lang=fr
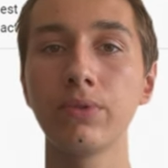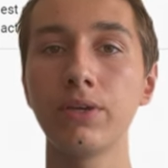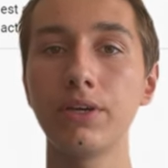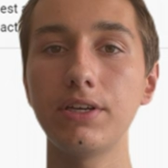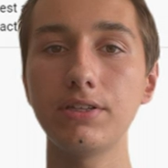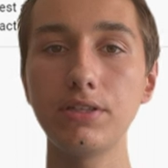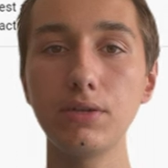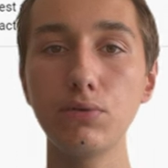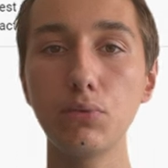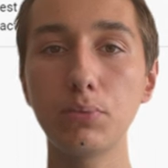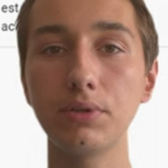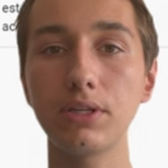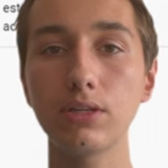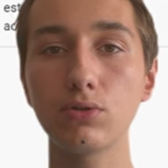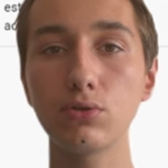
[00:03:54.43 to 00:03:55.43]
Et si vous
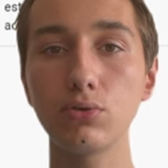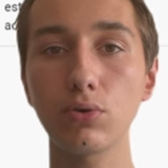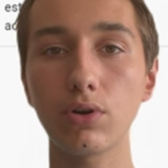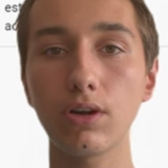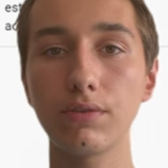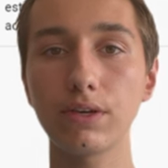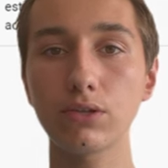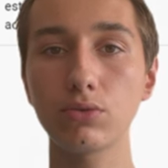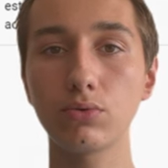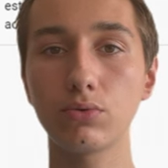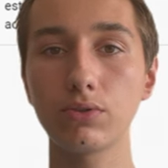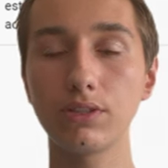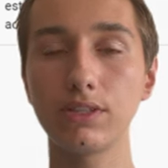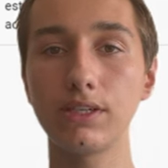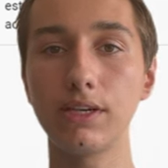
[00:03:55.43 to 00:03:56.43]
mettez sur la
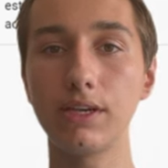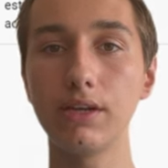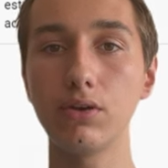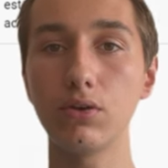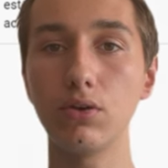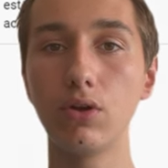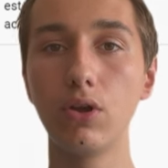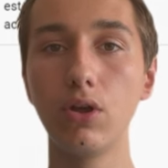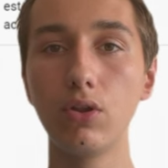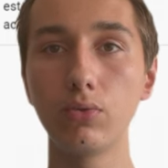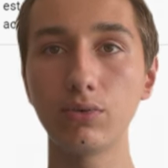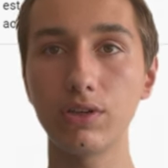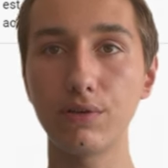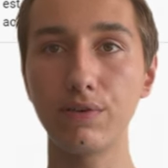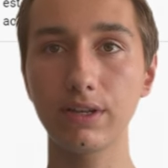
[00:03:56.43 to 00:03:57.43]
version qui est, euh,
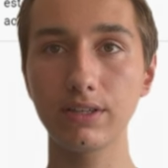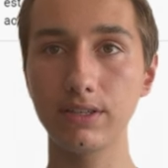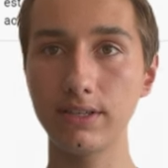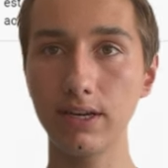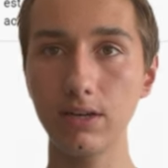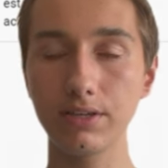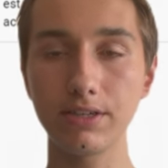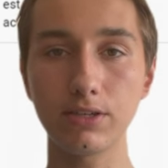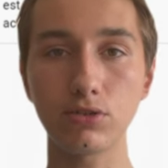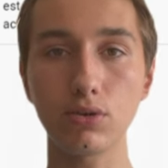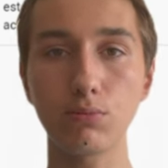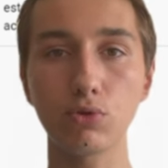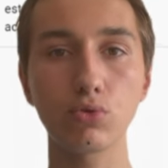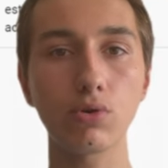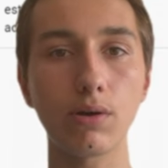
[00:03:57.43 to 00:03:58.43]
qui est verticale, qui est
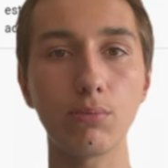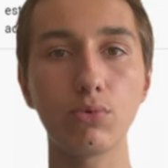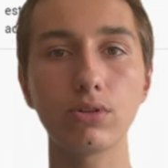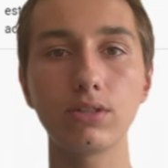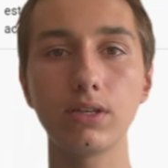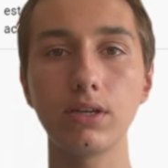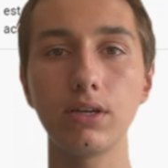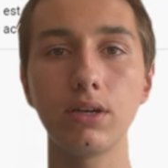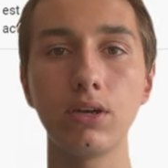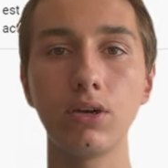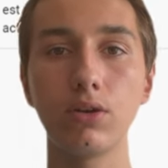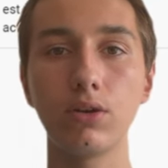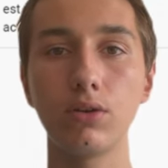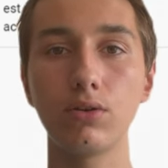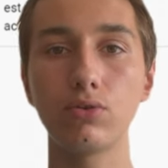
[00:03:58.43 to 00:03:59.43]
seulement sur la moitié,
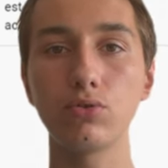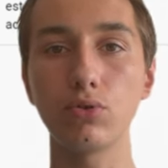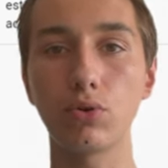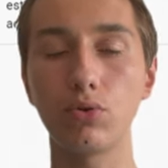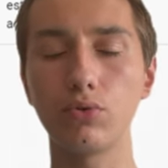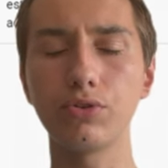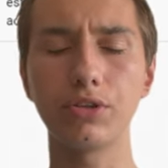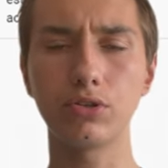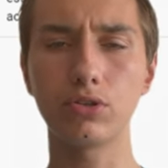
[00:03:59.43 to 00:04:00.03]
sur, qui est